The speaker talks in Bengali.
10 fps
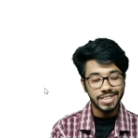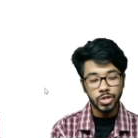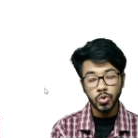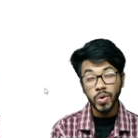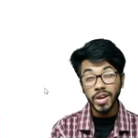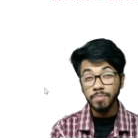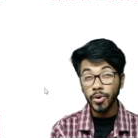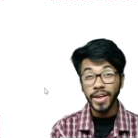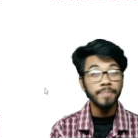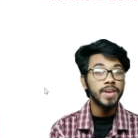যে টু এর
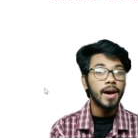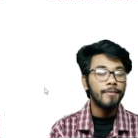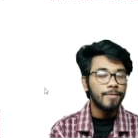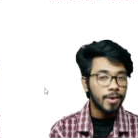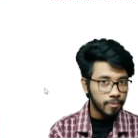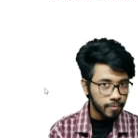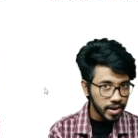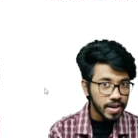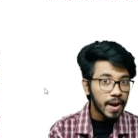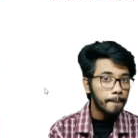পরে
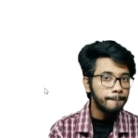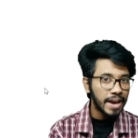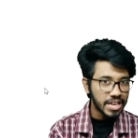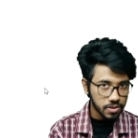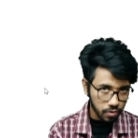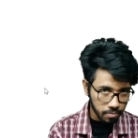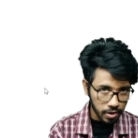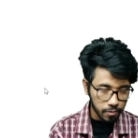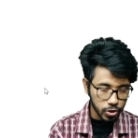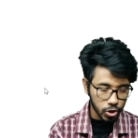ভার্ভের বেস ফর্ম
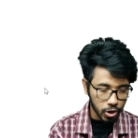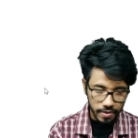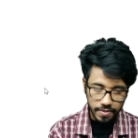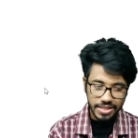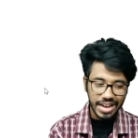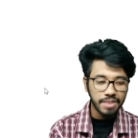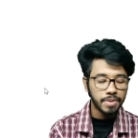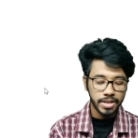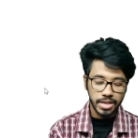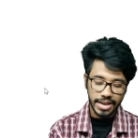ব্যবহৃত হবে তার
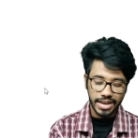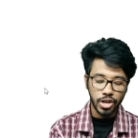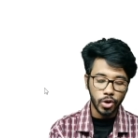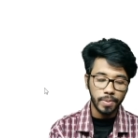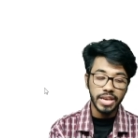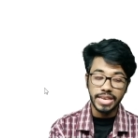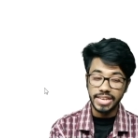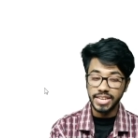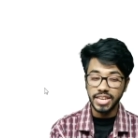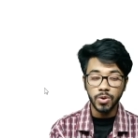মানে এখানে হবে
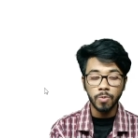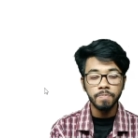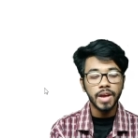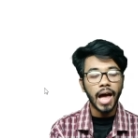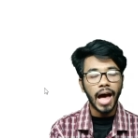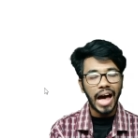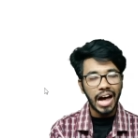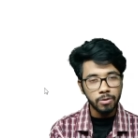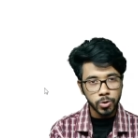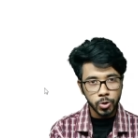হি নিউ
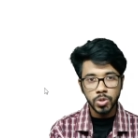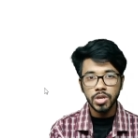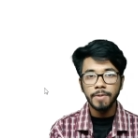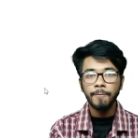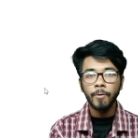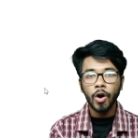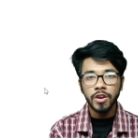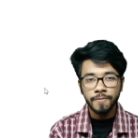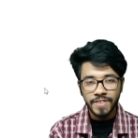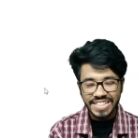হাউ টু
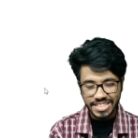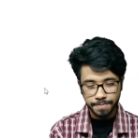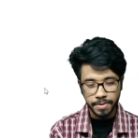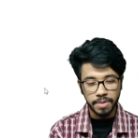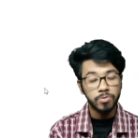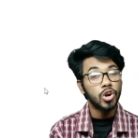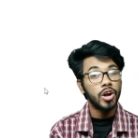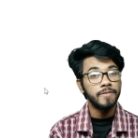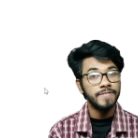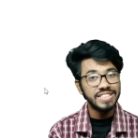কনভিন্স মি
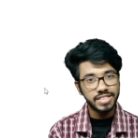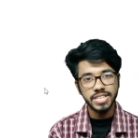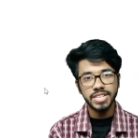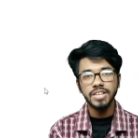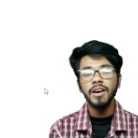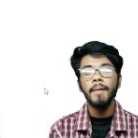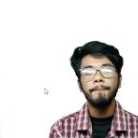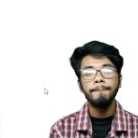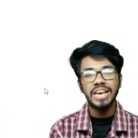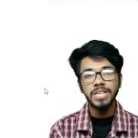কনভিন্সডের
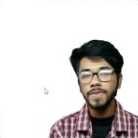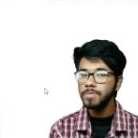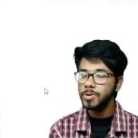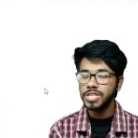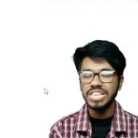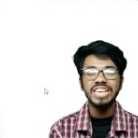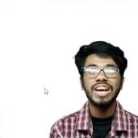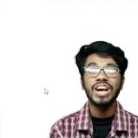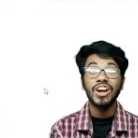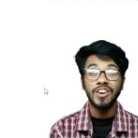বেস ফর্ম হচ্ছে
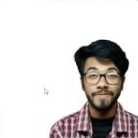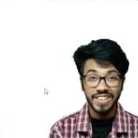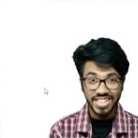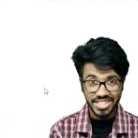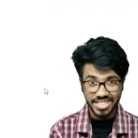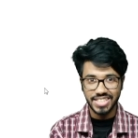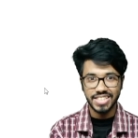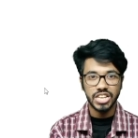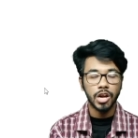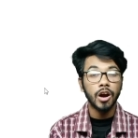কনভিন্স
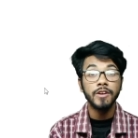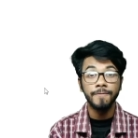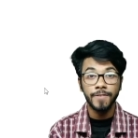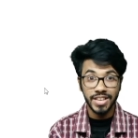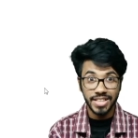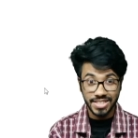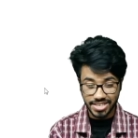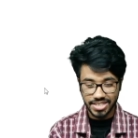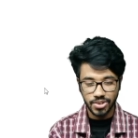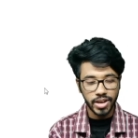কনভিন্স
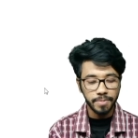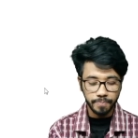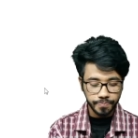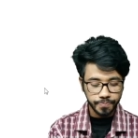ওকে